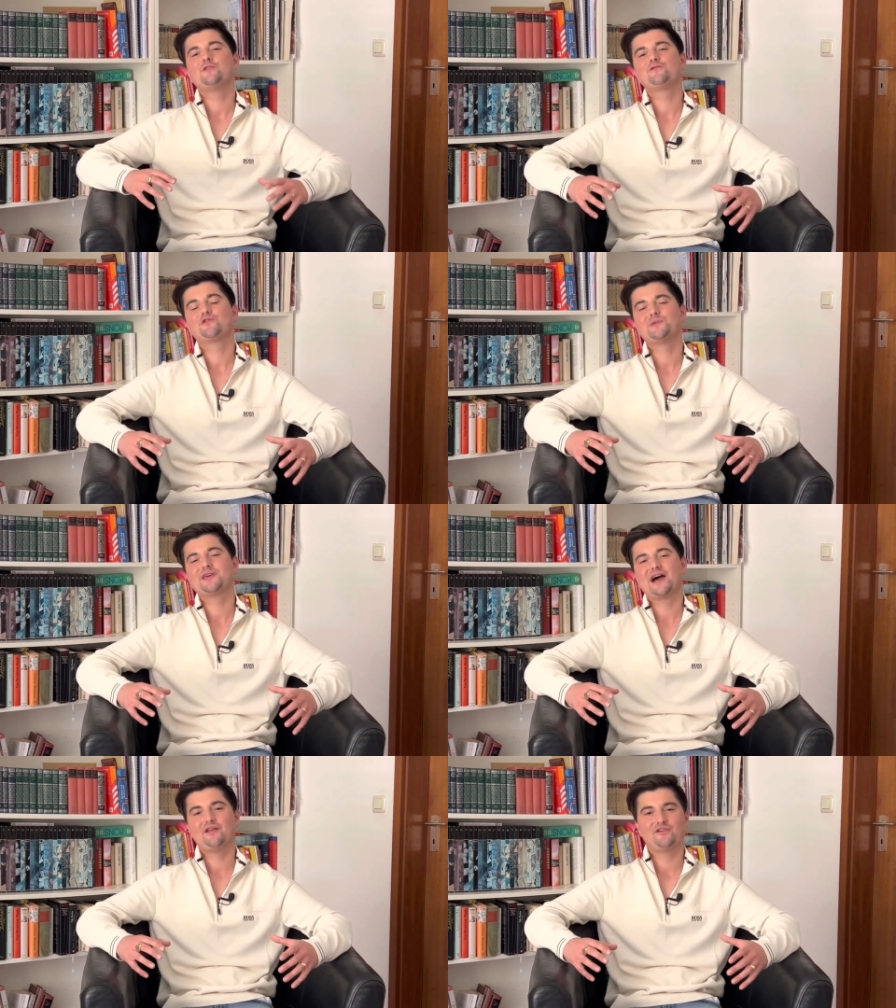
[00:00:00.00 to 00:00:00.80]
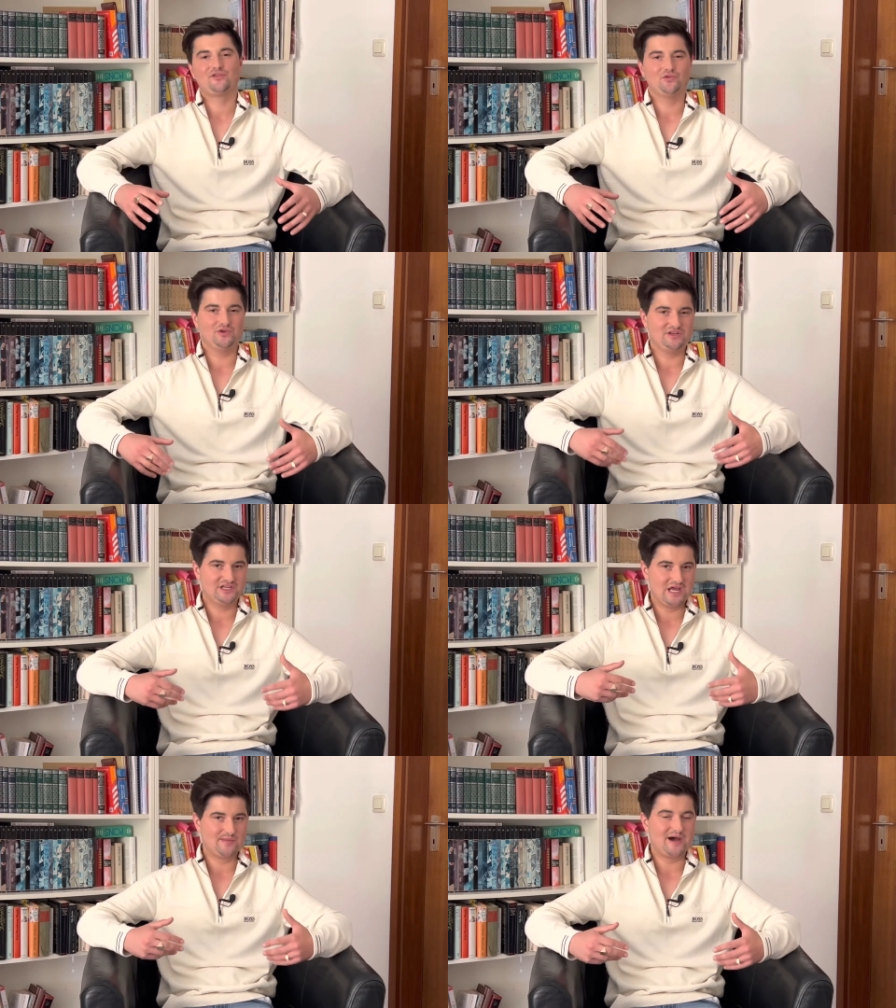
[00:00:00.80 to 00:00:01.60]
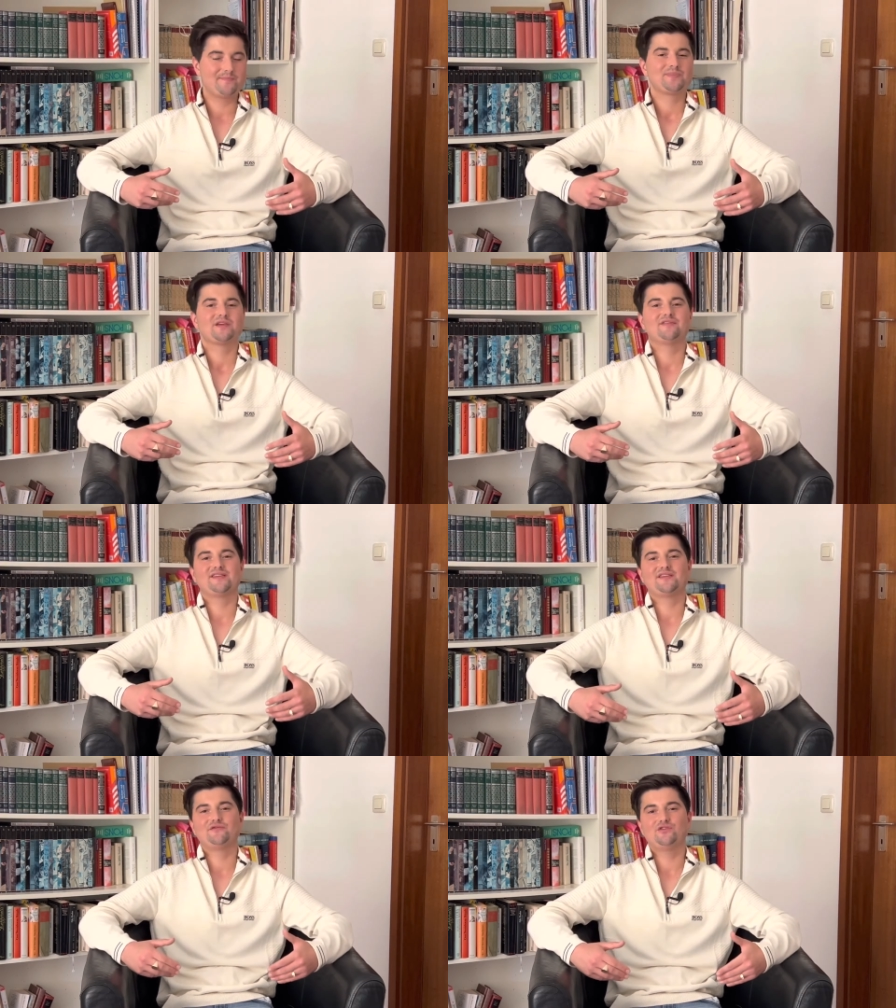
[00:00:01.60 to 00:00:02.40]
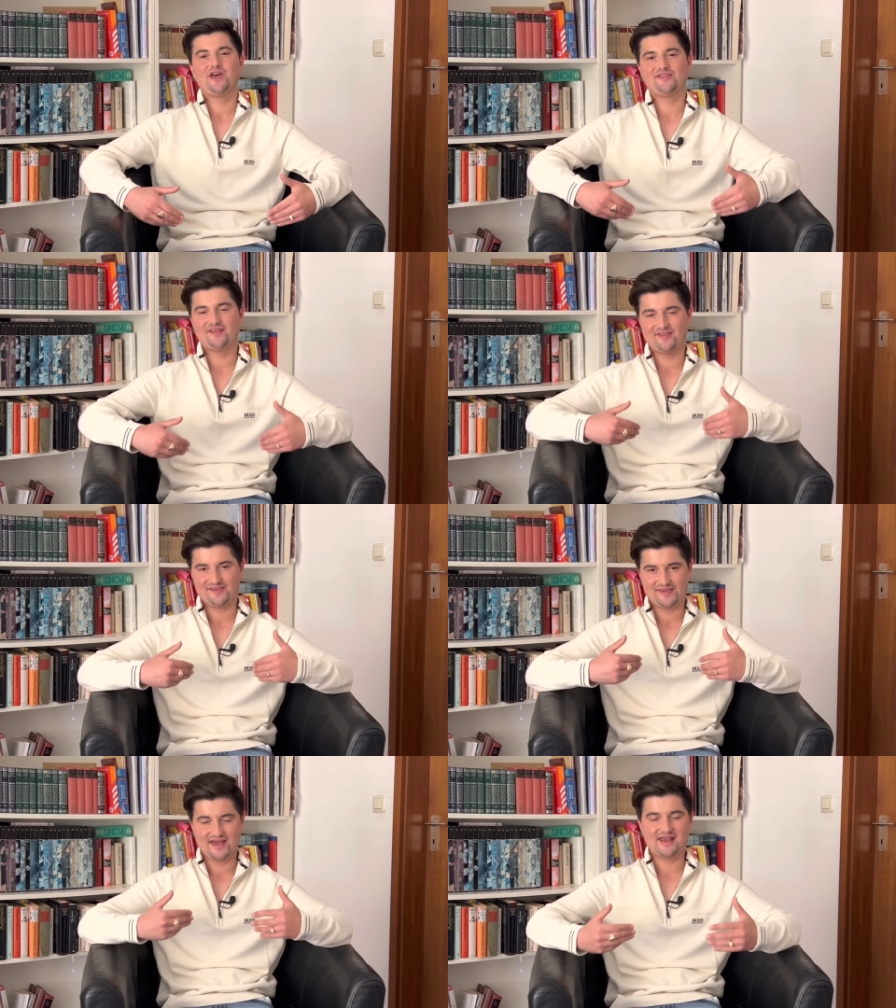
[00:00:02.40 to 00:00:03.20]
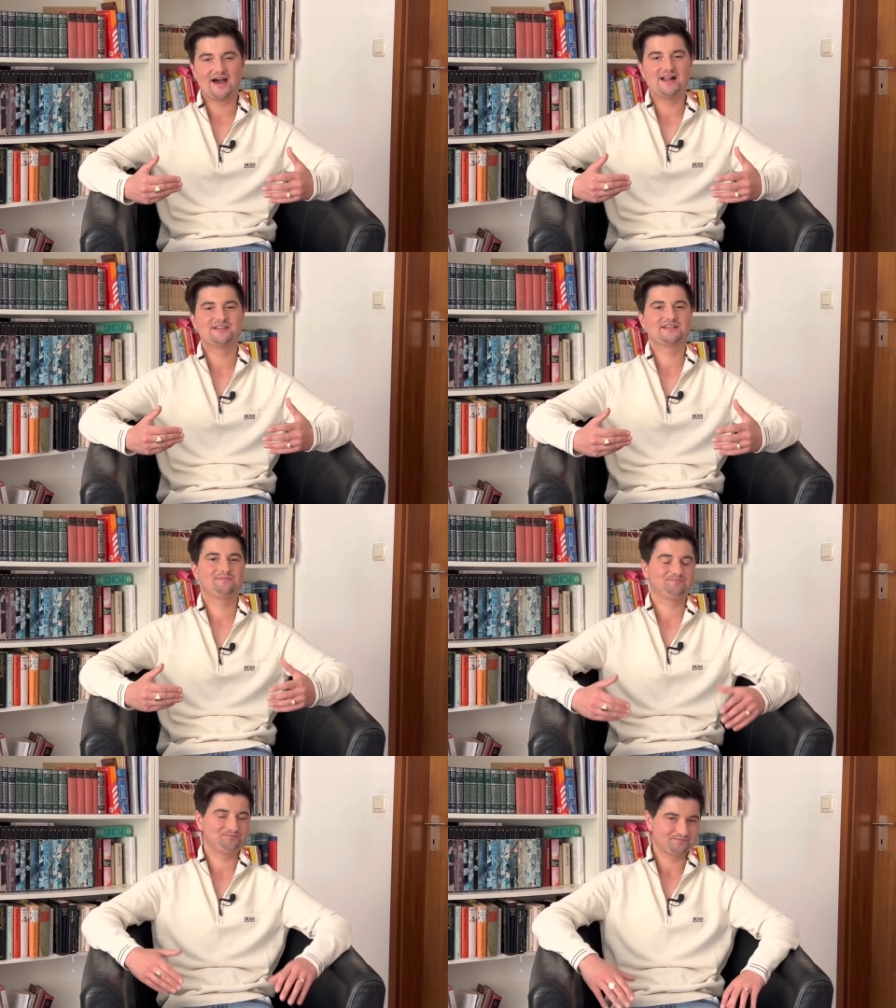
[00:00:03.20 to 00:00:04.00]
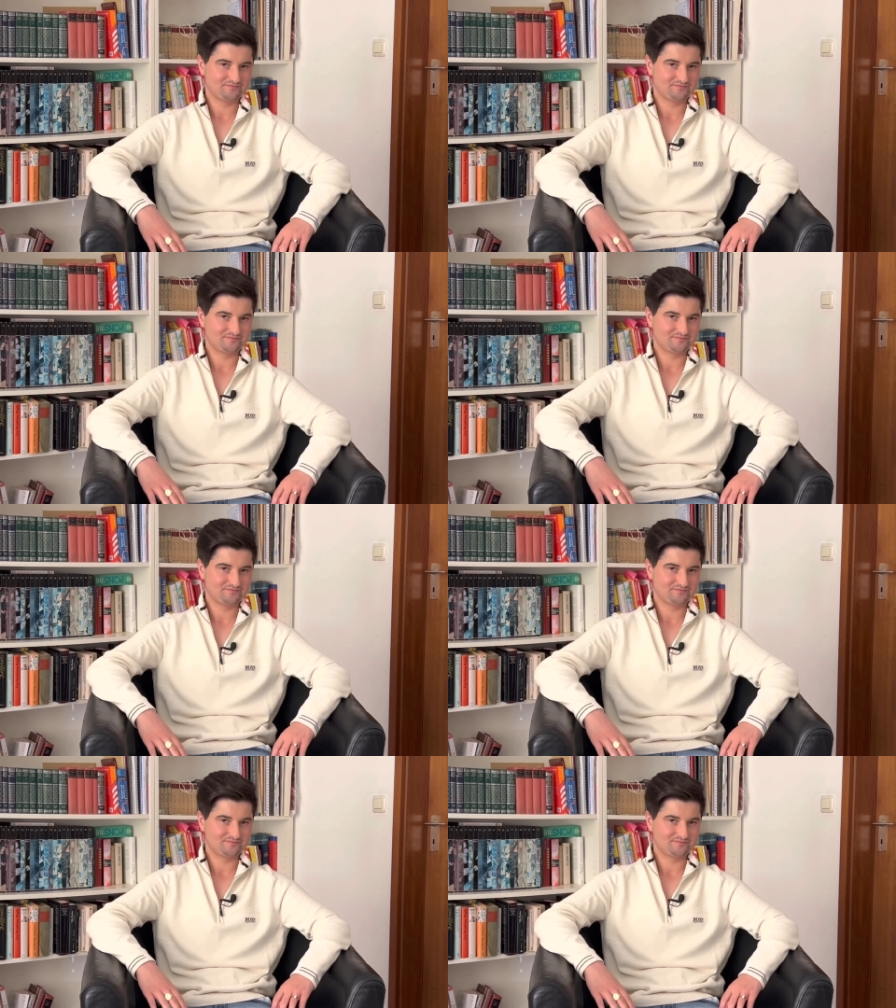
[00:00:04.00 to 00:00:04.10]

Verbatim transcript: ist für mich einfach so ein Thema, was ich für essentiell halte.